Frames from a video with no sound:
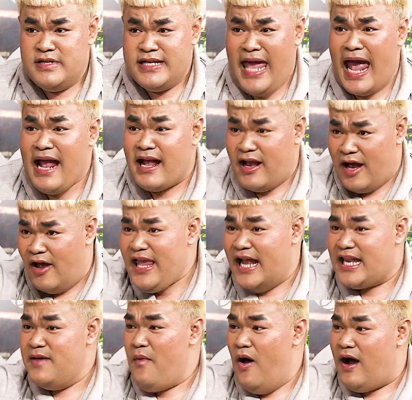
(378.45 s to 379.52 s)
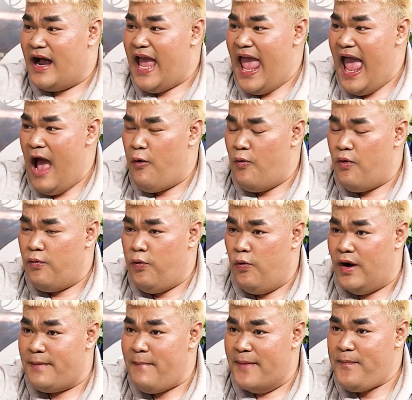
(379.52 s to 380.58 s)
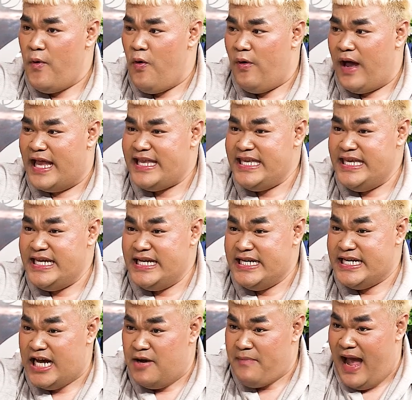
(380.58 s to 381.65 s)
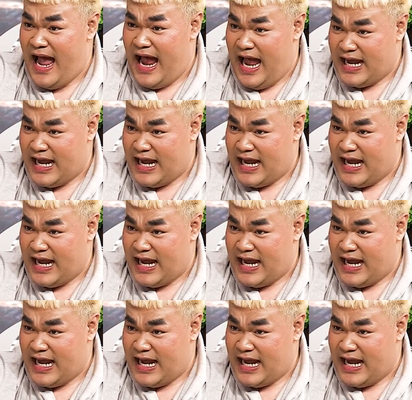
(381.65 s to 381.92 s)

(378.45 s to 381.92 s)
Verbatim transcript: แค่ก็อย่างที่บอกแค่เอาหัวแม่โป้งอ่ะยื้อเข้ามา